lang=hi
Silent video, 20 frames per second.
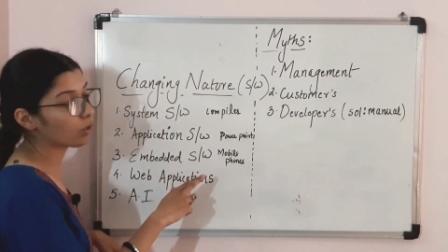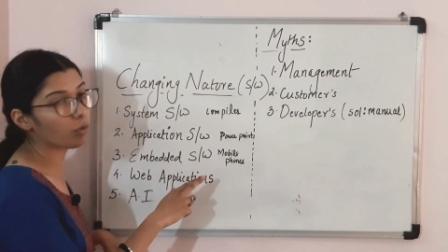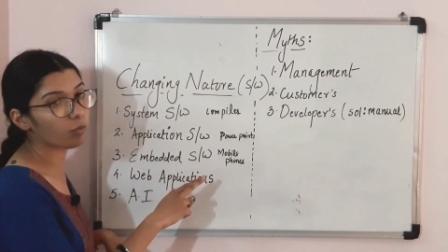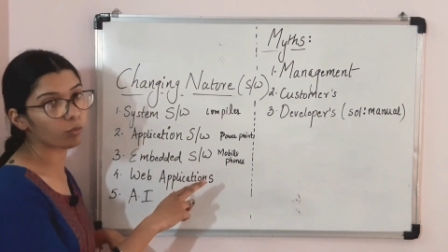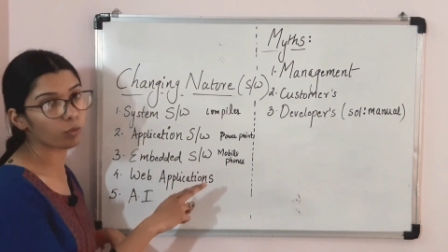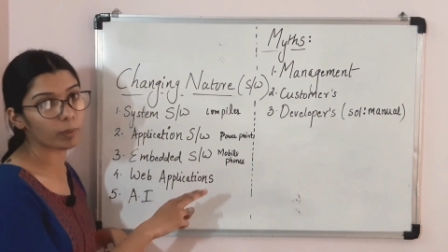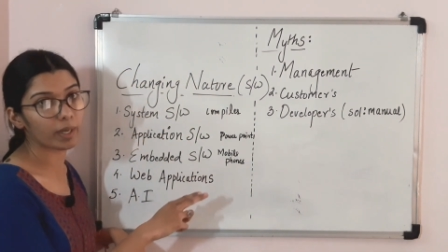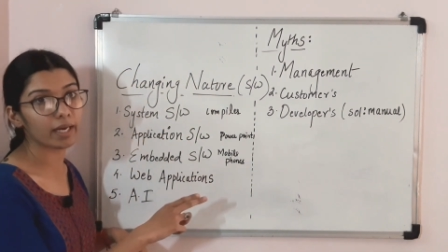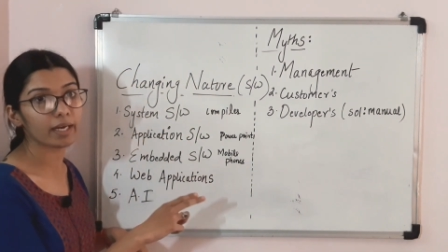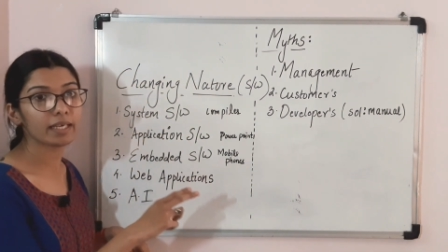
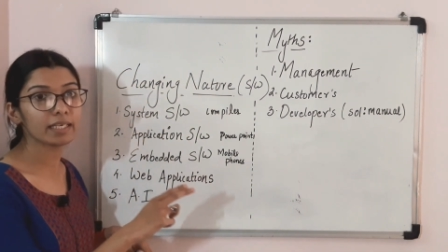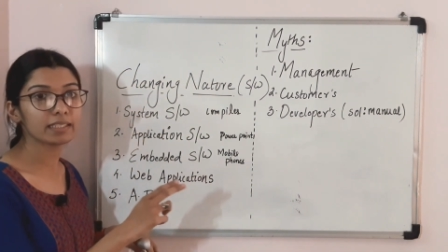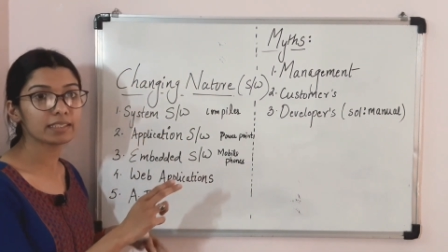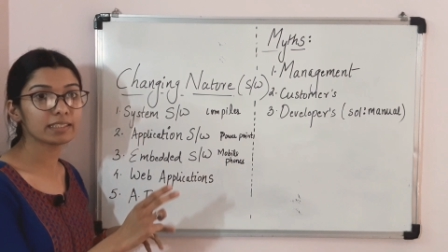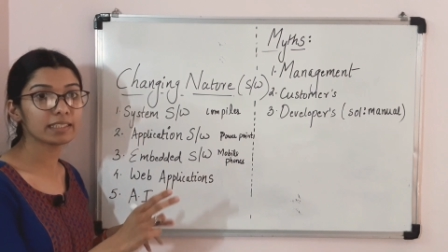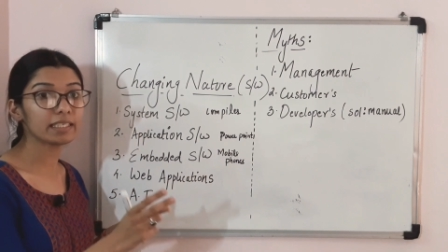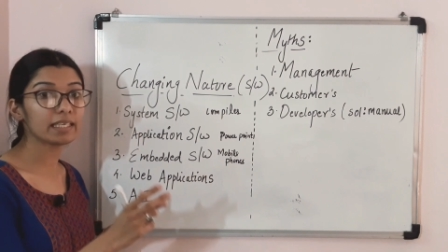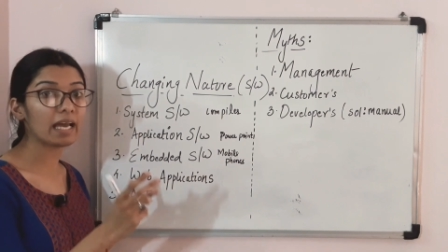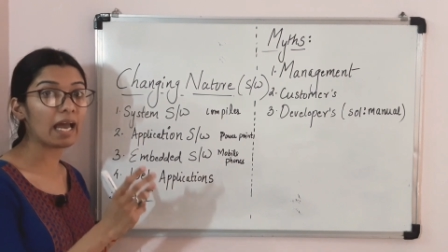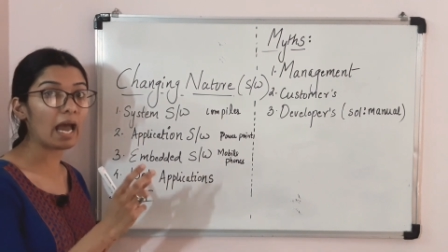सॉफ्टवेयर
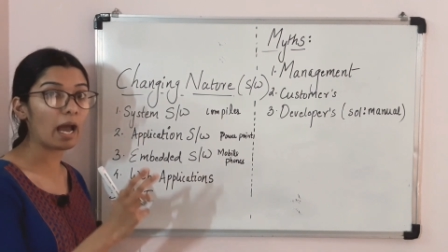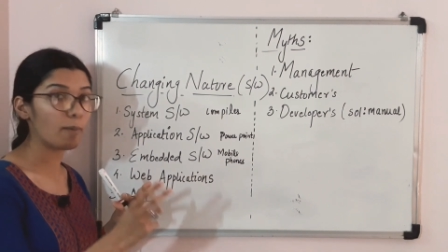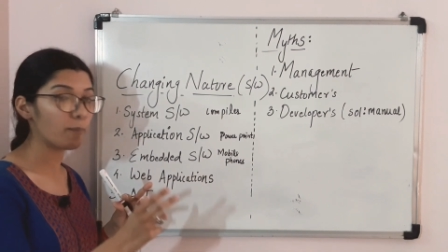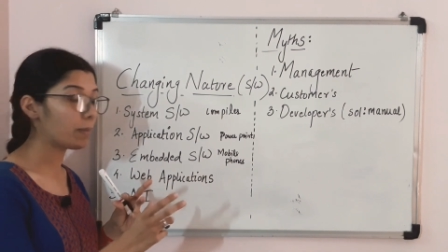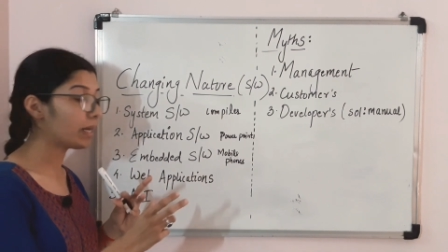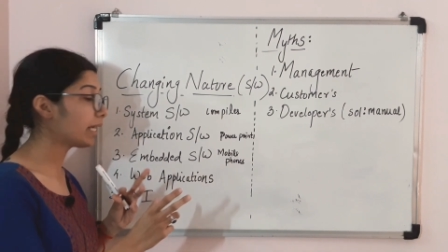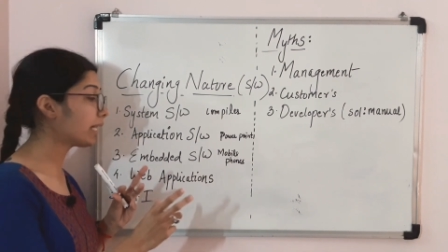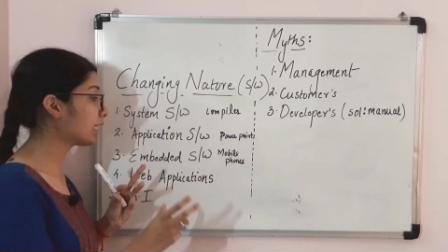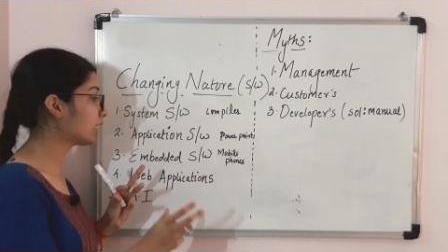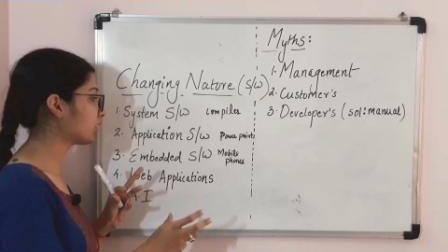किसी
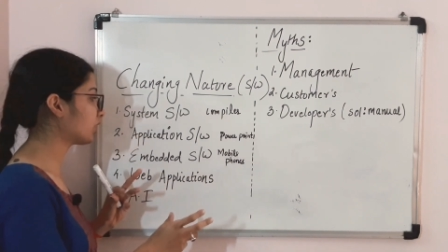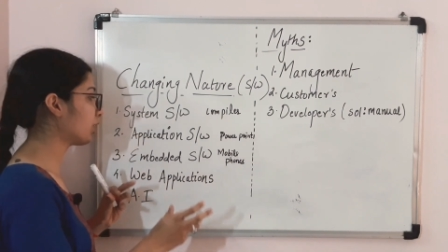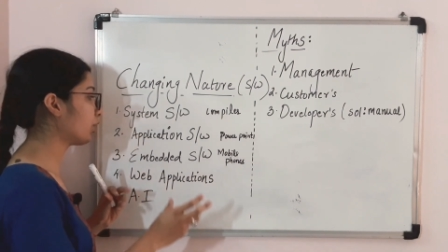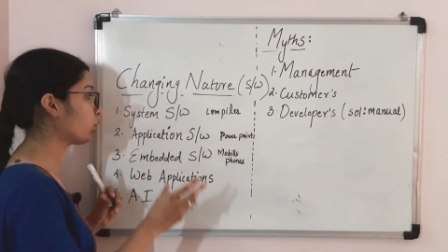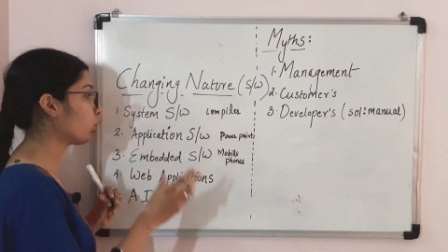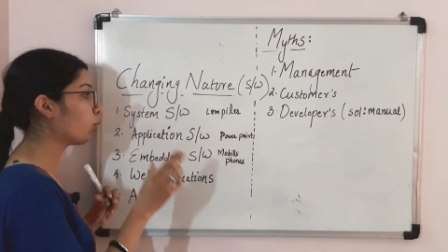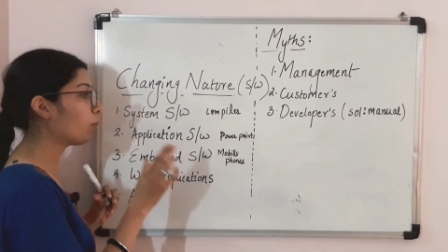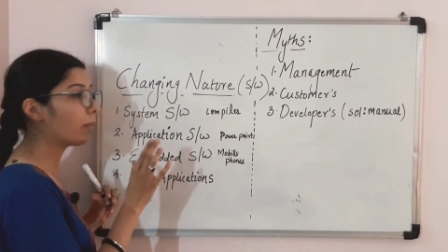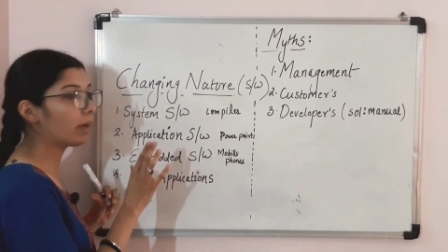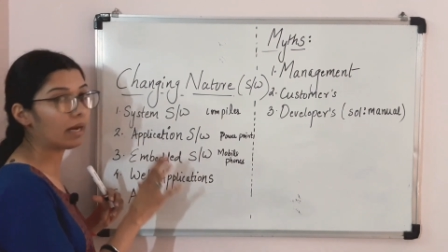
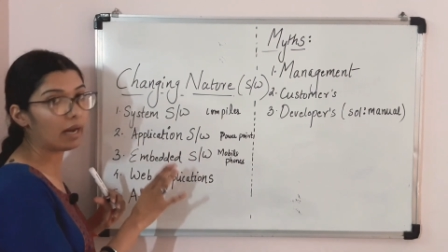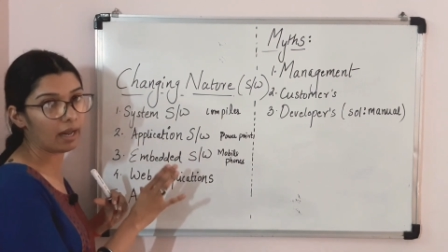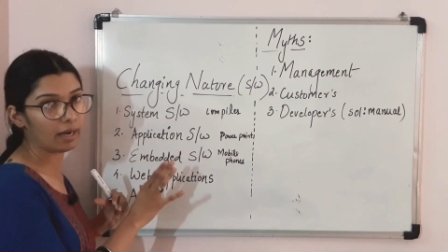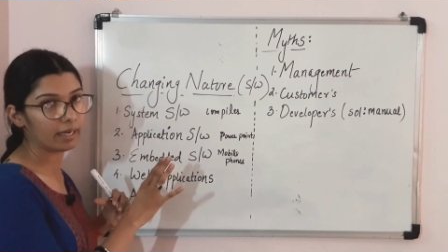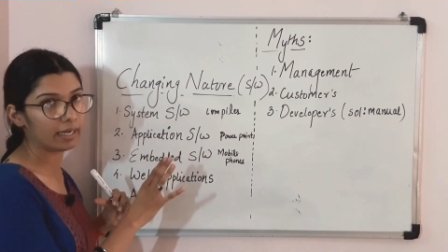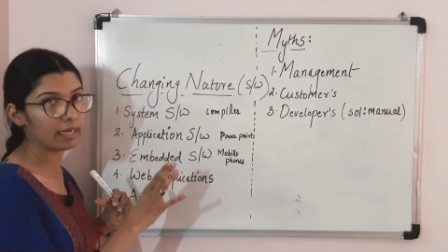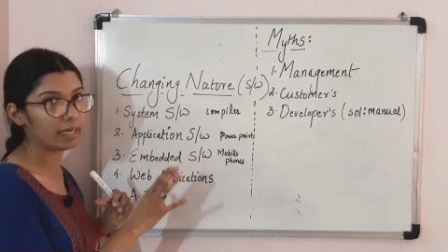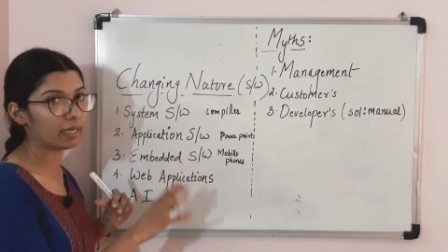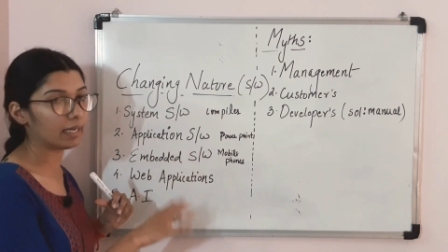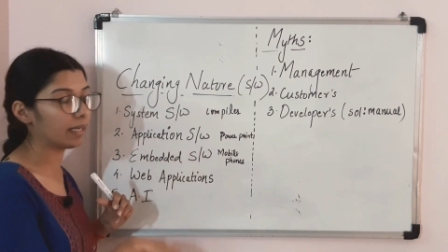एप्लीकेशन को
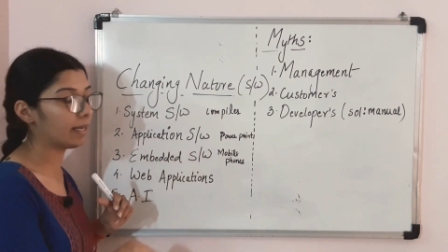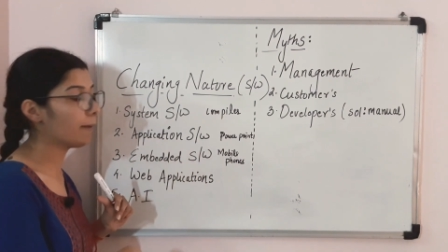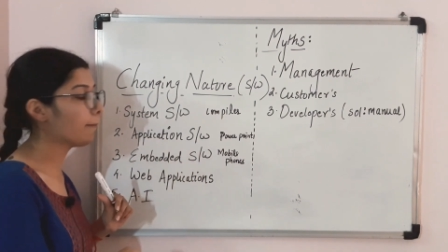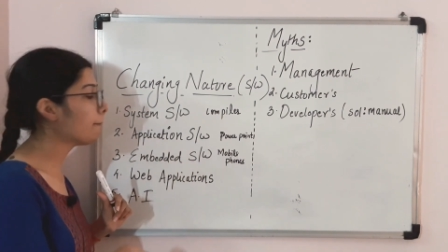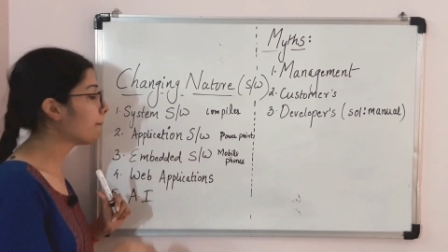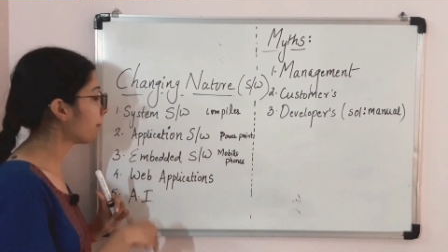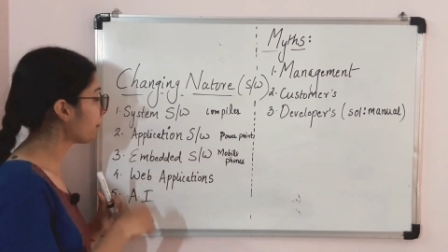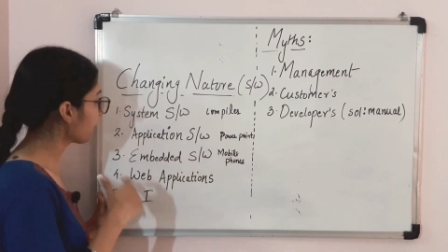बनाने के लिए